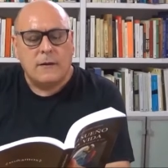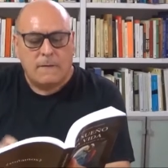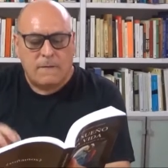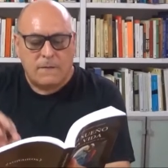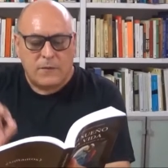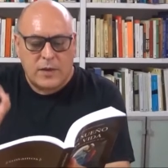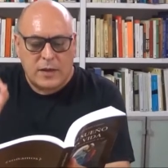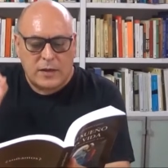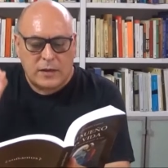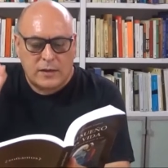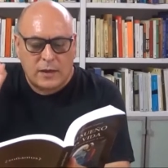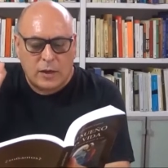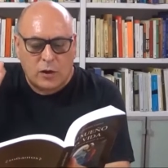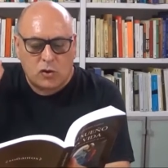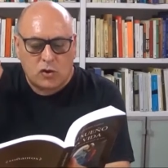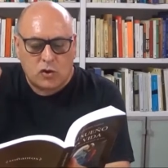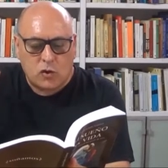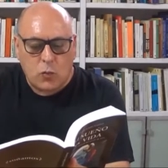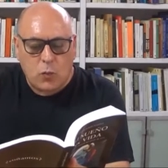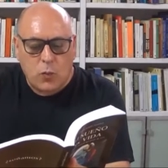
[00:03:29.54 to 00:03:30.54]
Desde lo
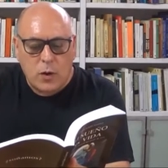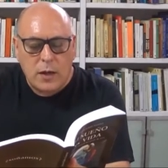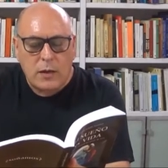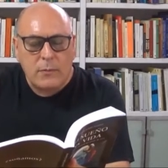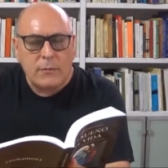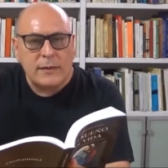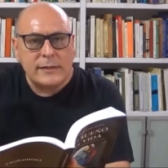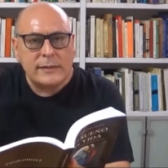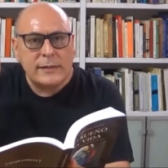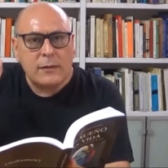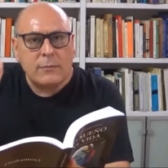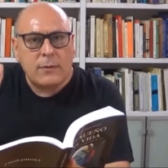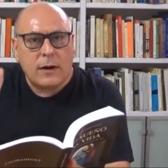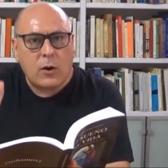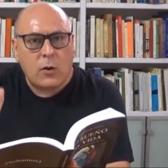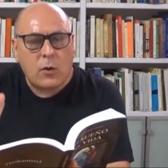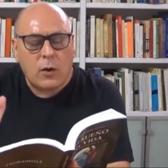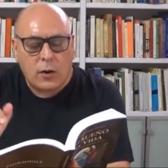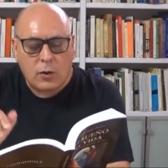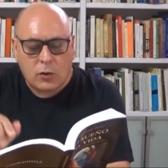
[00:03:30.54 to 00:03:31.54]
sublime se
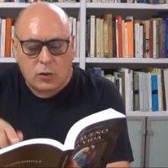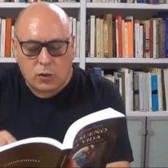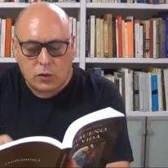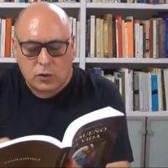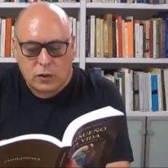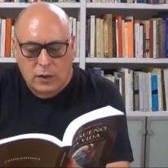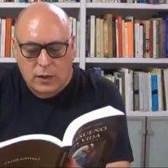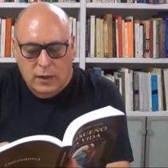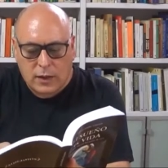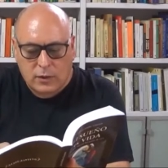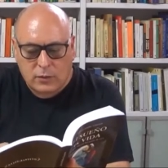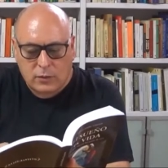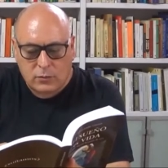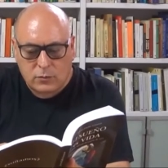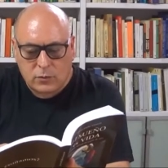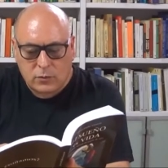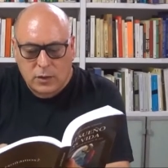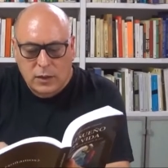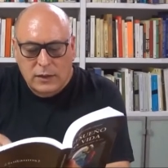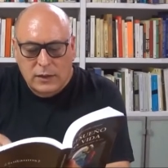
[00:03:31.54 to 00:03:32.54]
bajó a lo
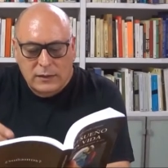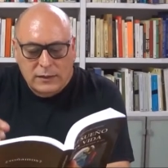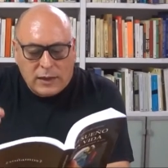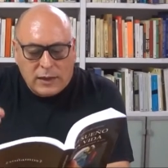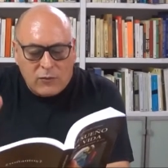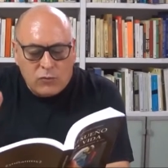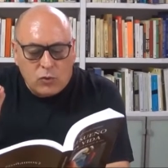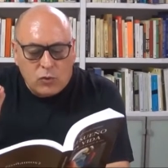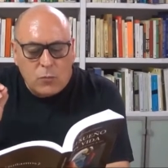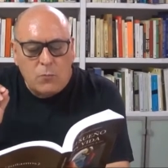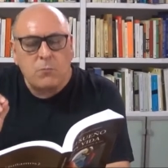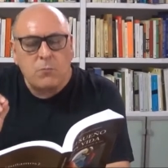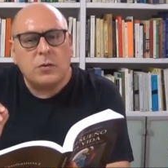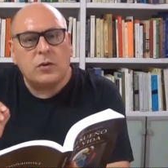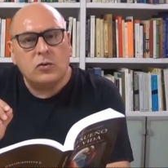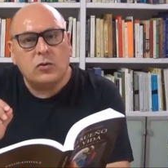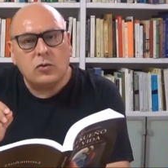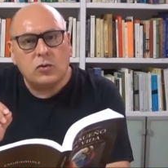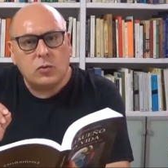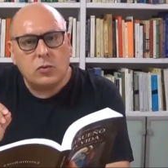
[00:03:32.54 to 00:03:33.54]
cotidiano tanto en
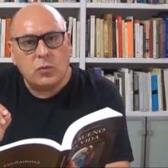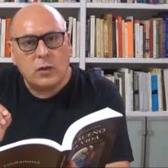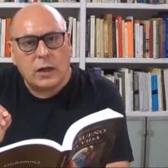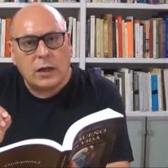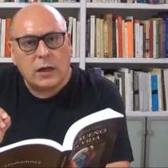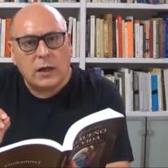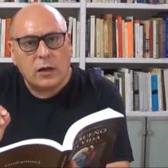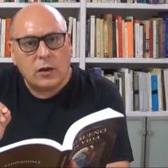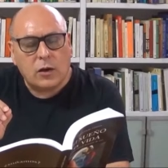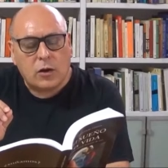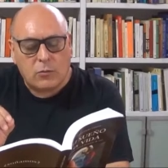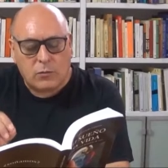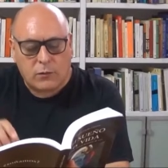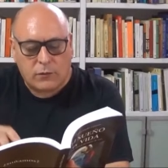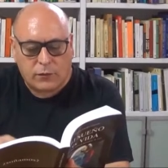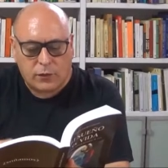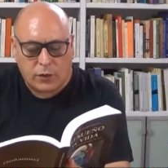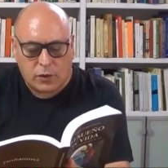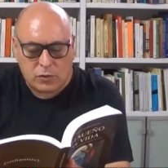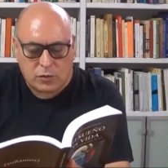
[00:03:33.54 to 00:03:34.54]
pintura como en
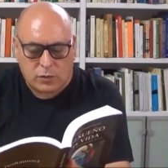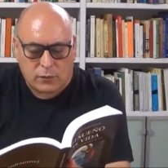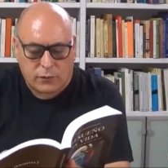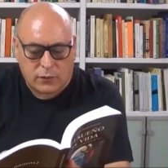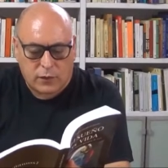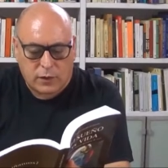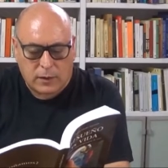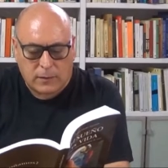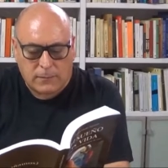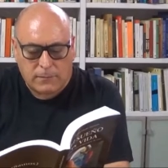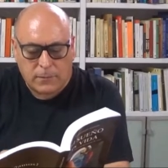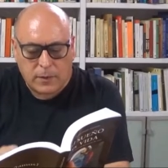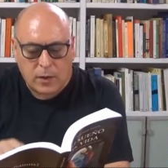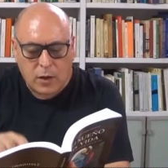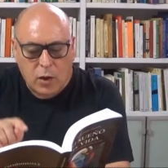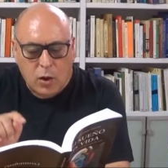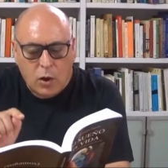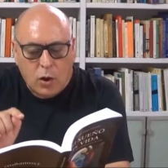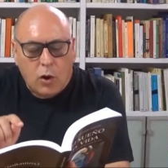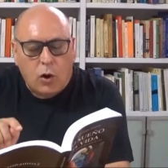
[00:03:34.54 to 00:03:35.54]
filosofía.
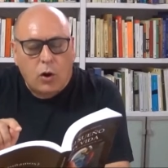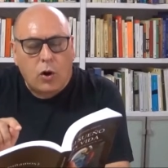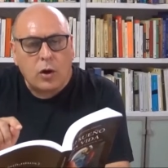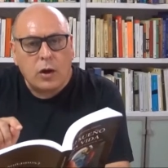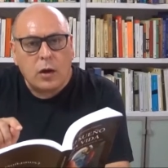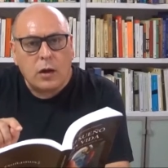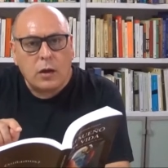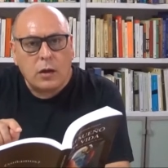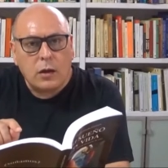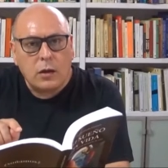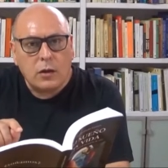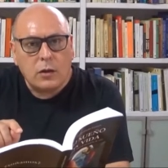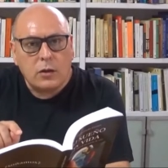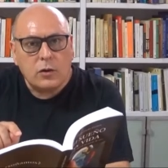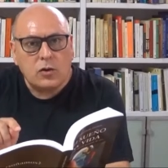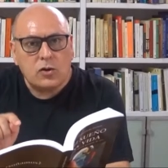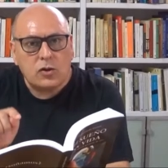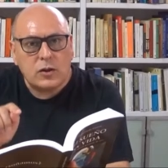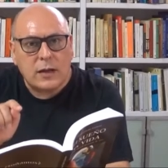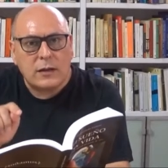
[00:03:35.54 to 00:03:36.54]
Hoy
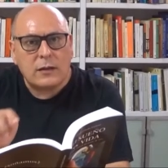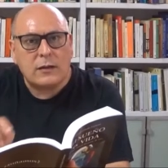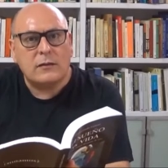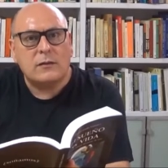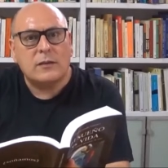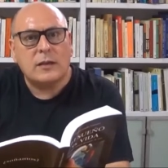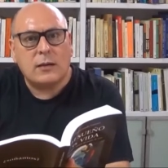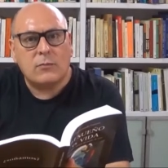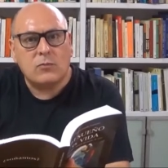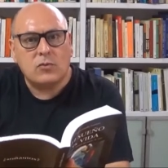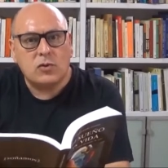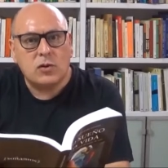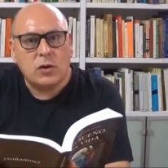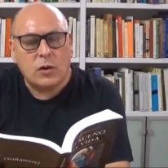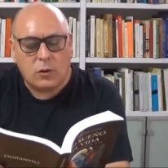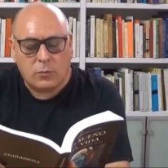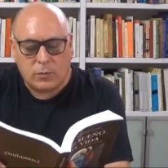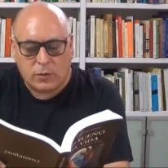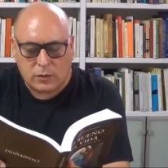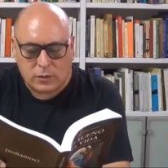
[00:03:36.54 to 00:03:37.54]
nos adentramos en
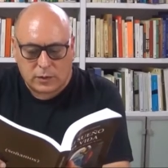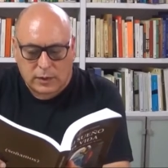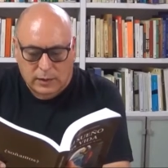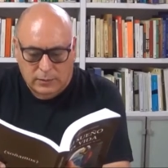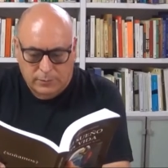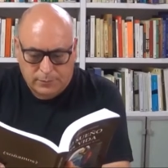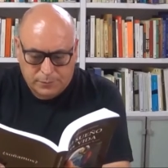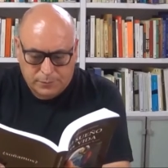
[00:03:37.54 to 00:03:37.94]
lo mental.